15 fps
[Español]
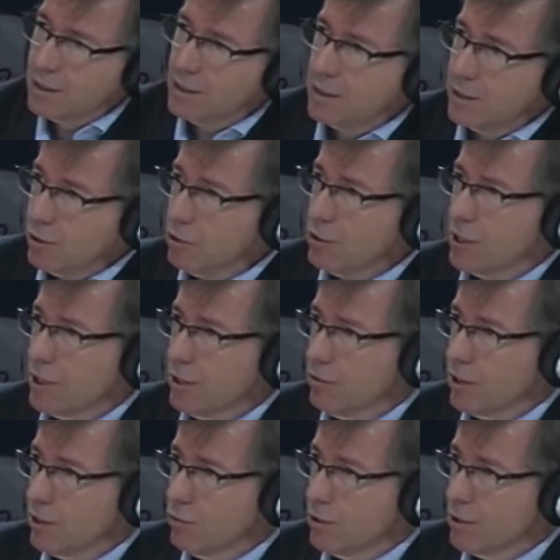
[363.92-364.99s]
quiero que haya
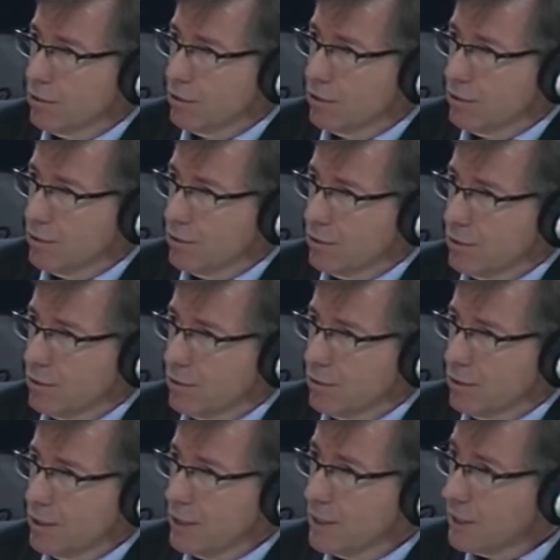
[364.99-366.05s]
un acuerdo,
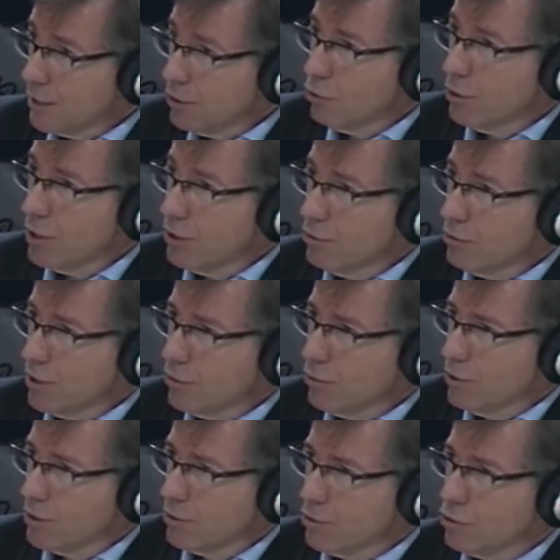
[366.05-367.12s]
y si no hay un
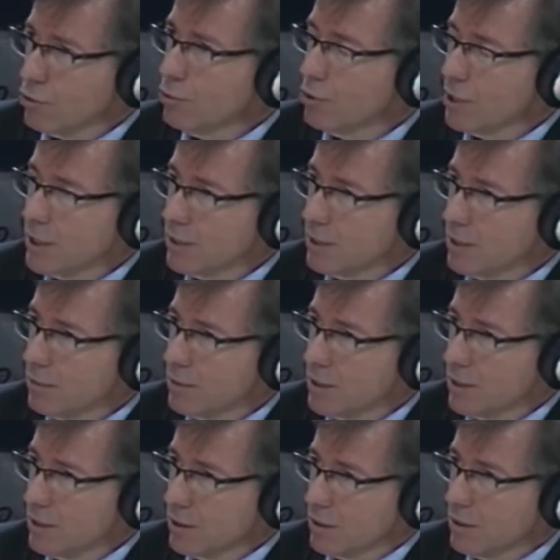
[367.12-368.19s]
acuerdo yo voy a
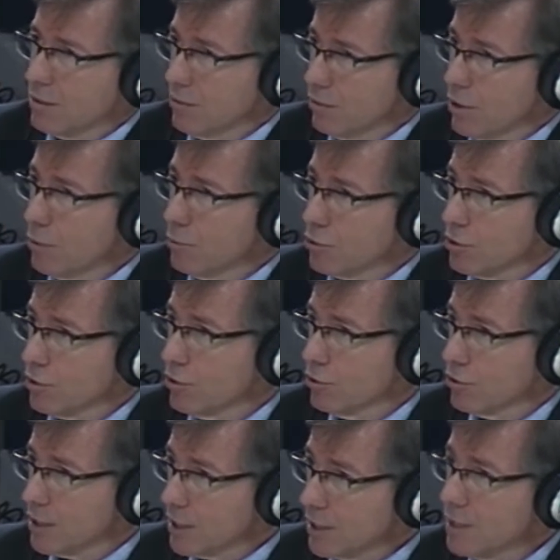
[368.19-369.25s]
intervenir, una
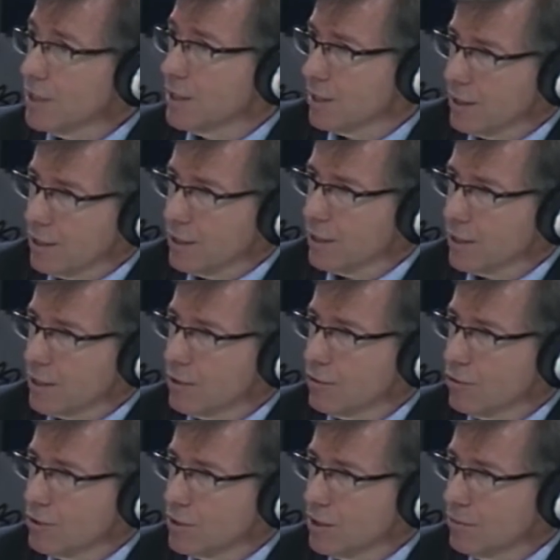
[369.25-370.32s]
oposición que quiere que el
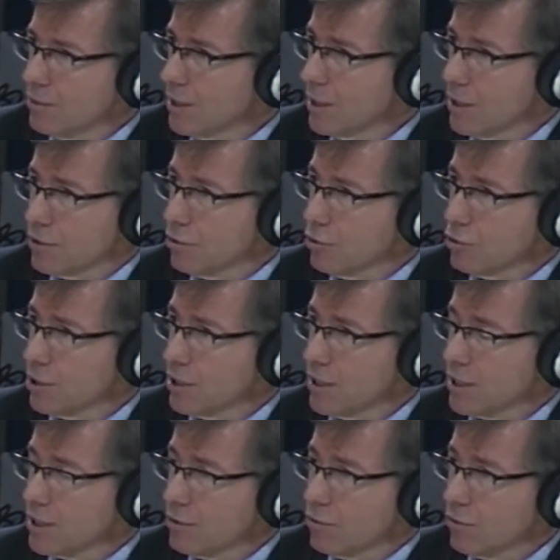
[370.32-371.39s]
ejército intervenga solo
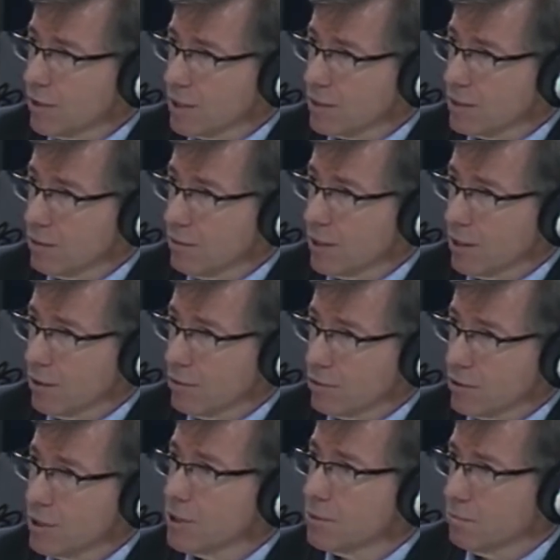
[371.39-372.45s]
tenía que cruzarse de
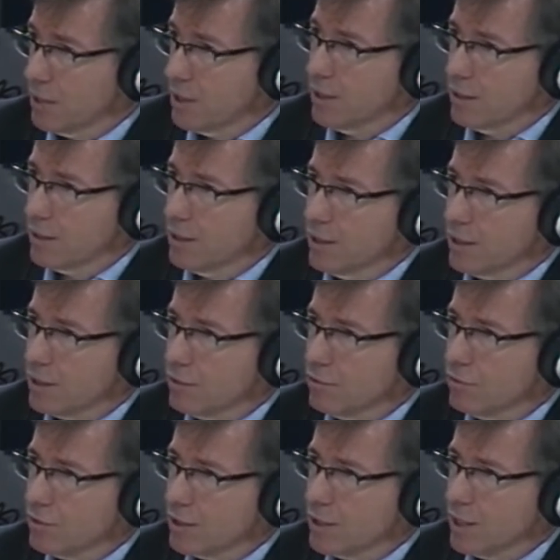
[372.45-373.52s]
brazos y esperar a que
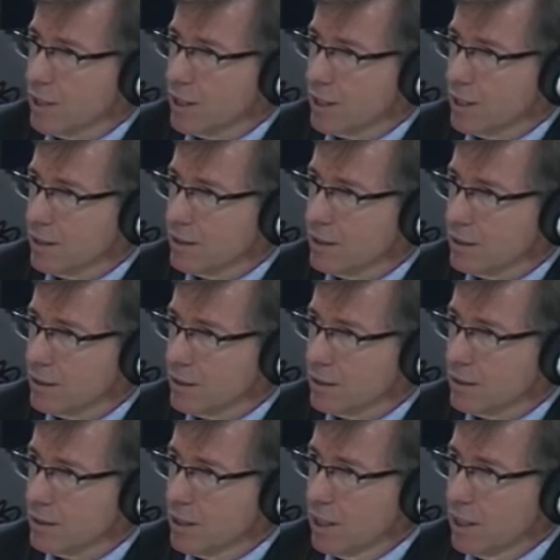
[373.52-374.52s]
ocurriera la caída de...